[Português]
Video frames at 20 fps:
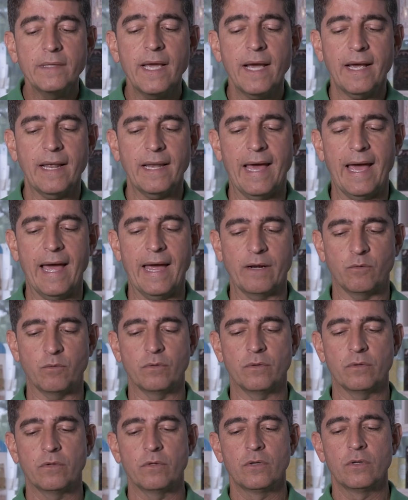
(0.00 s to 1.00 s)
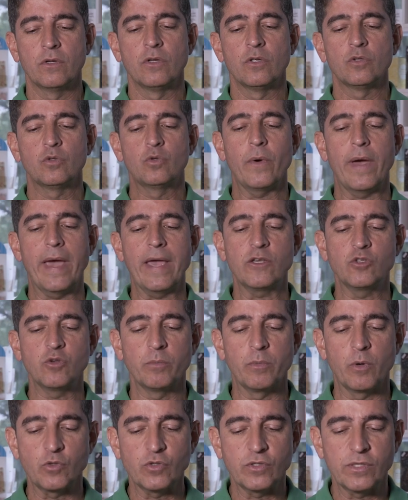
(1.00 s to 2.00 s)
declaro: Tu és o
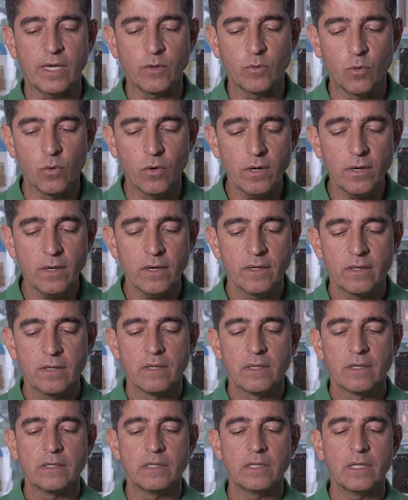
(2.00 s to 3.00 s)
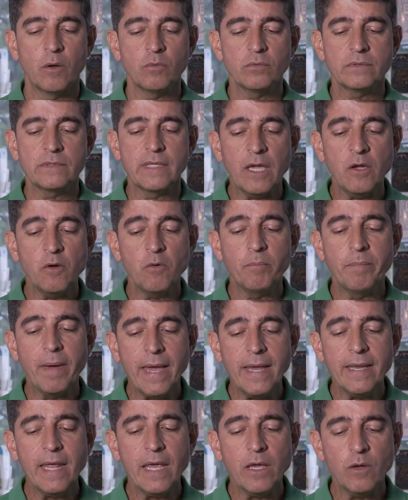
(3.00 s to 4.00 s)
meu Senhor, não tenho
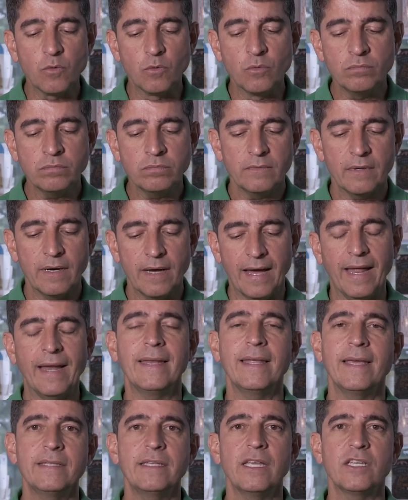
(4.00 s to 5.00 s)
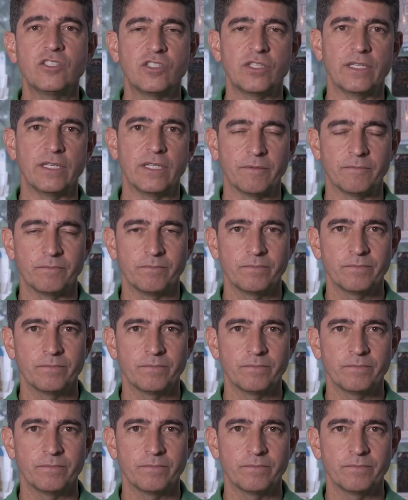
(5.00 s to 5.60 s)
bem nenhum além de ti